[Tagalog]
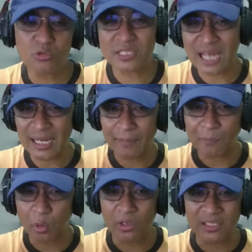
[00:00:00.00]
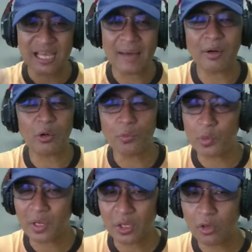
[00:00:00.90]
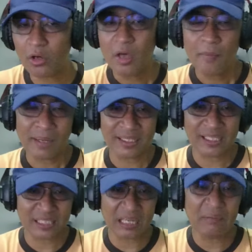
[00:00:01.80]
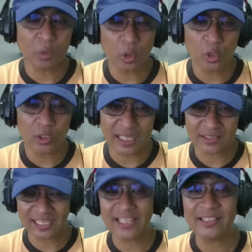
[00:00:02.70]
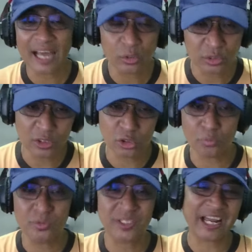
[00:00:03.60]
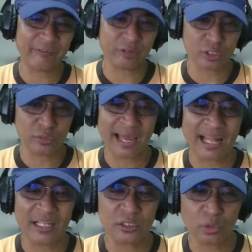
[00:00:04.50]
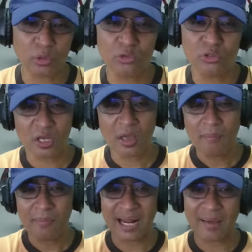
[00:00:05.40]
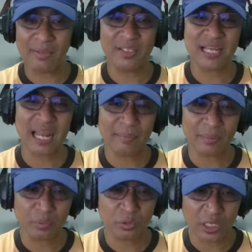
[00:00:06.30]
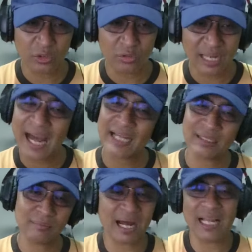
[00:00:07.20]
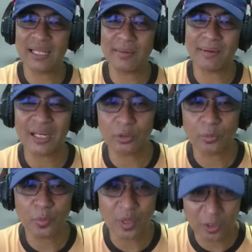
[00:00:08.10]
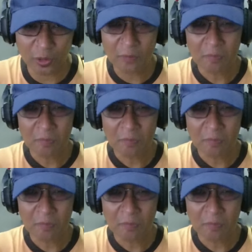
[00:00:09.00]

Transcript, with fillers: Sana po kasama ko po kayo pagdating po ng 10,000 subscribers milestones. Maraming salamat po sa inyong lahat. Mahal na mahal po, po kayo.